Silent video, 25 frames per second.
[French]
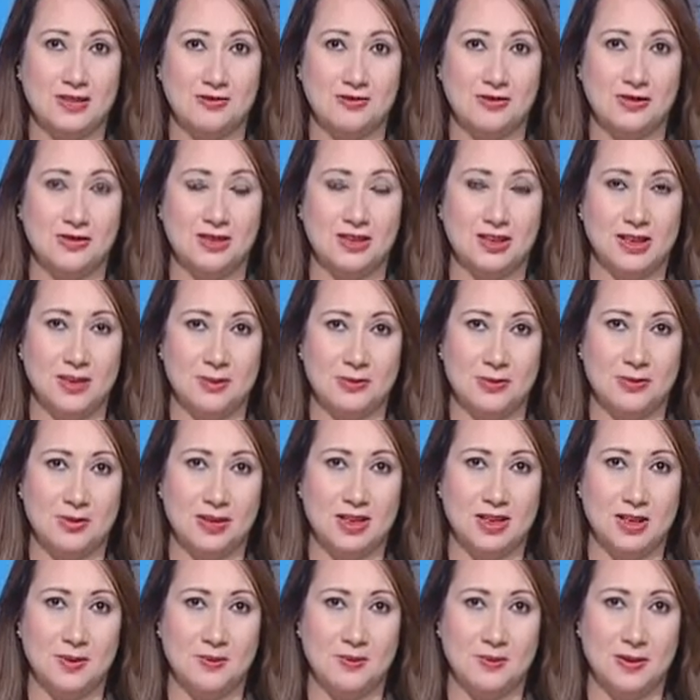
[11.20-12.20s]
les efforts
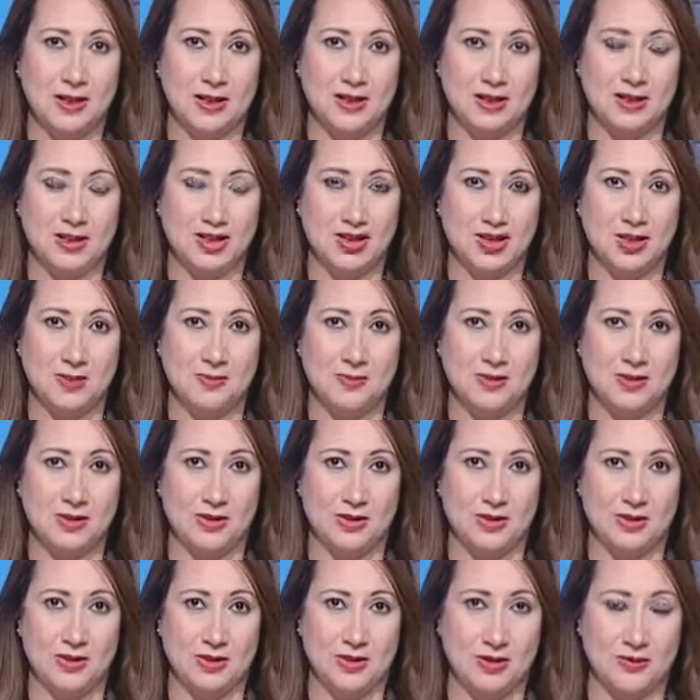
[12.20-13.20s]
déployés par
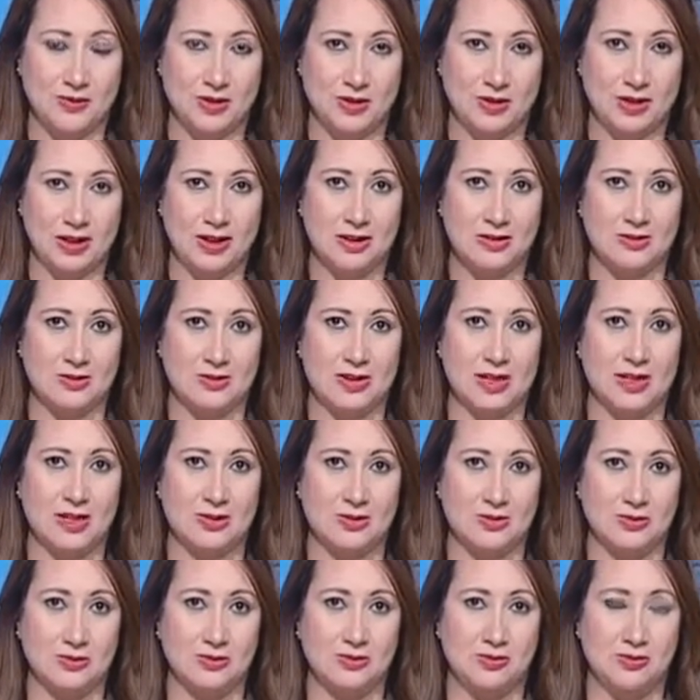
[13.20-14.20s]
l'Égypte euh, en ce qui
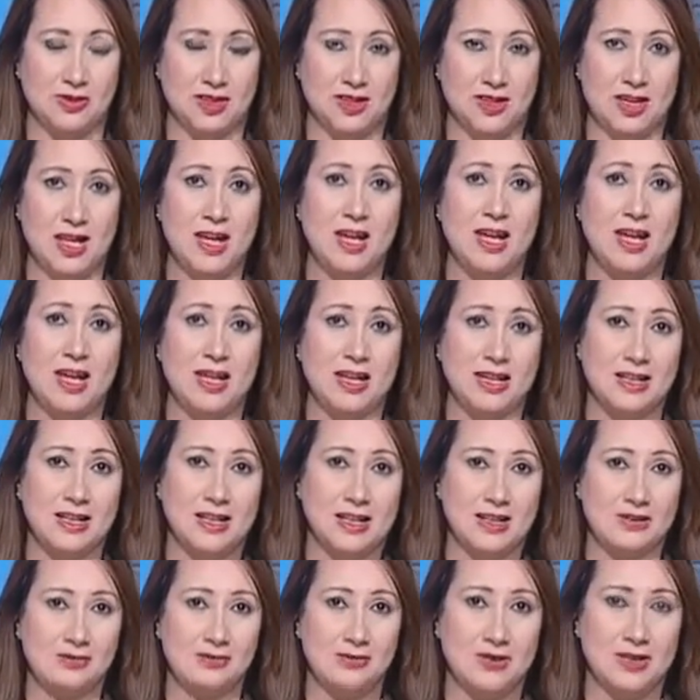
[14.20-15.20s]
concerne ce dossier.
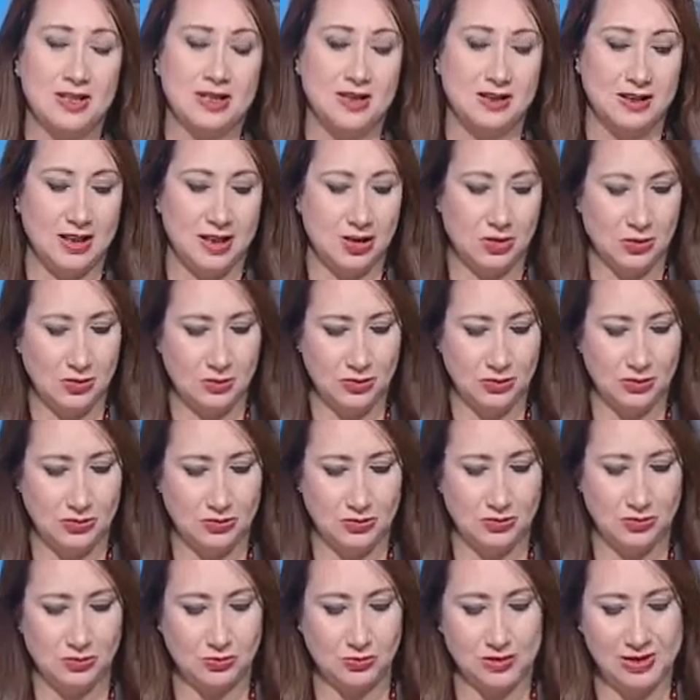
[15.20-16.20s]
Et là, il faut citer que
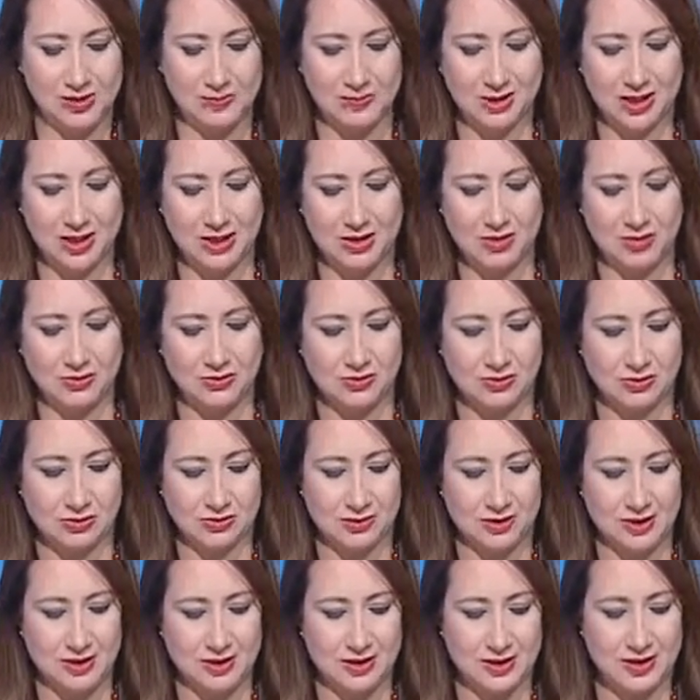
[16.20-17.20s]
le taux d'immigration
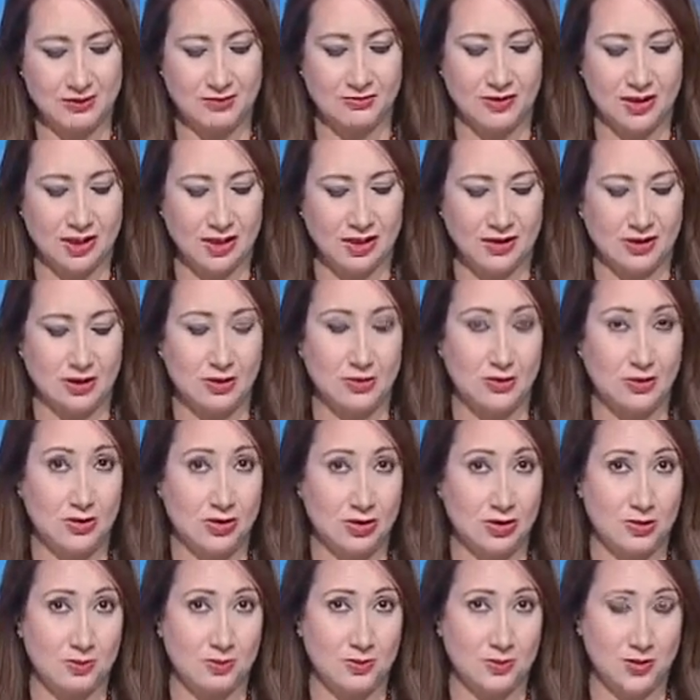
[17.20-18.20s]
clandestine vers
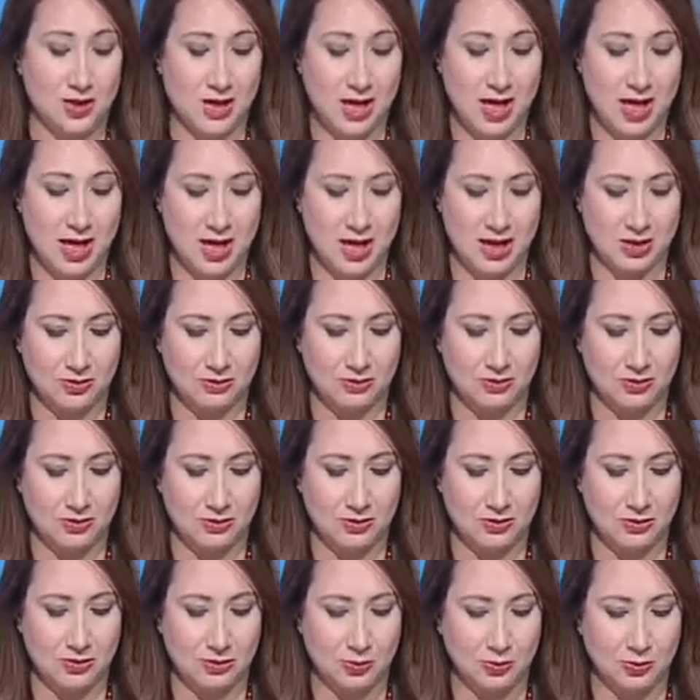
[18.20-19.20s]
l'Europe a
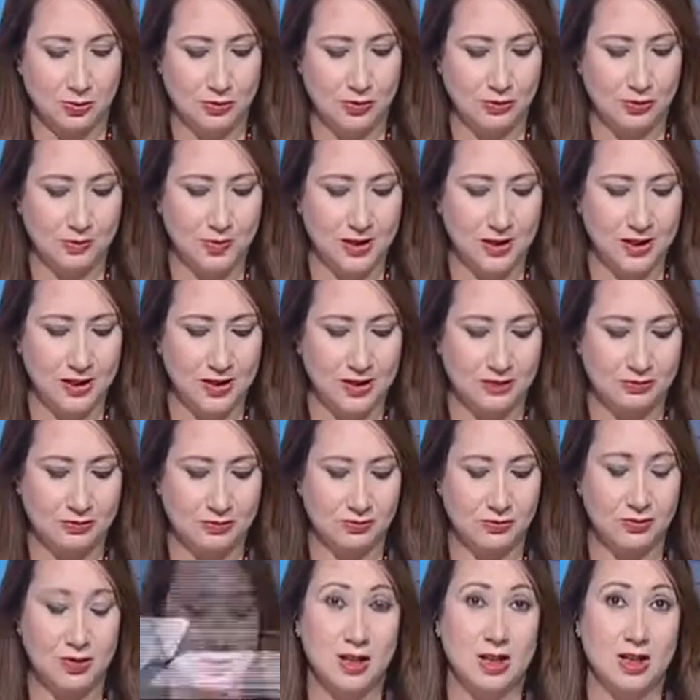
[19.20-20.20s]
connu le plus bas
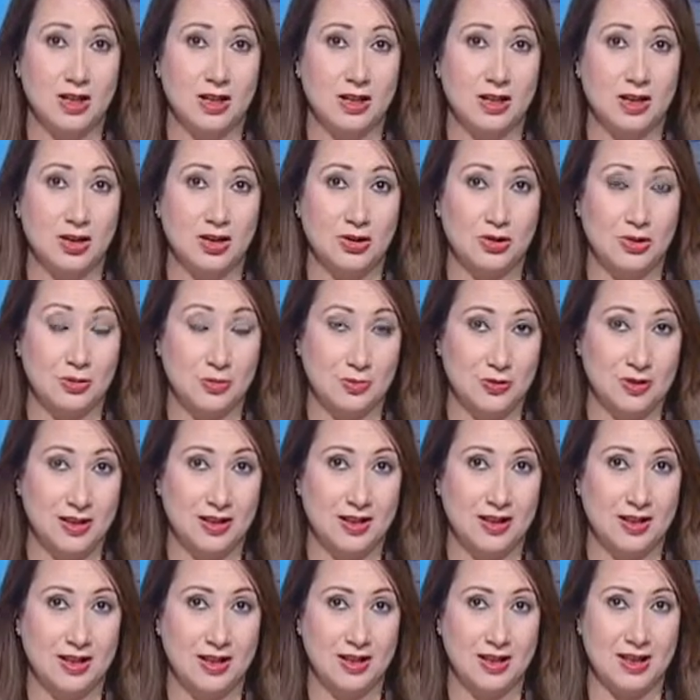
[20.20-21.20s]
niveau euh,
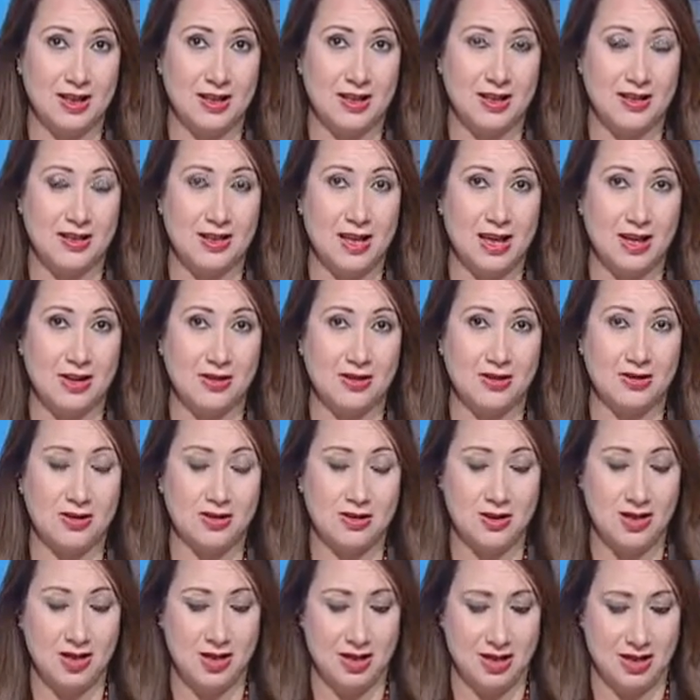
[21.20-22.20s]
depuis cinq
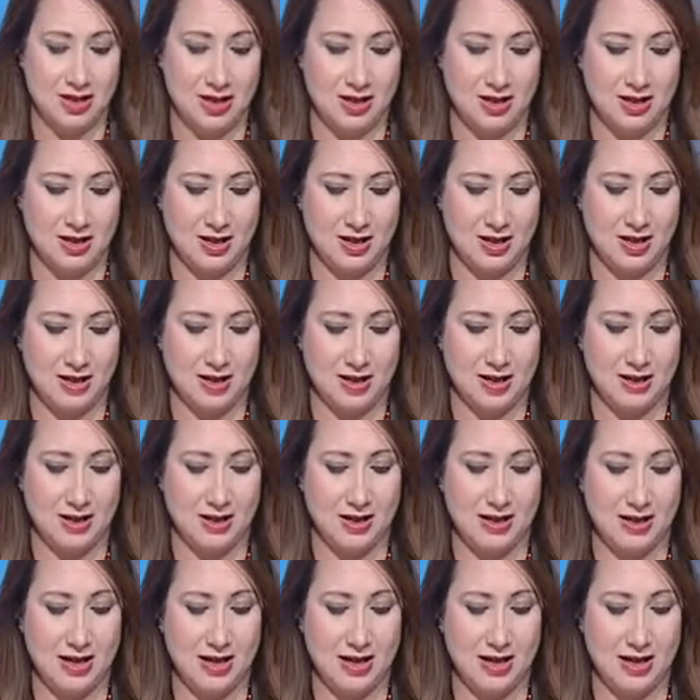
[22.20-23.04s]
ans, et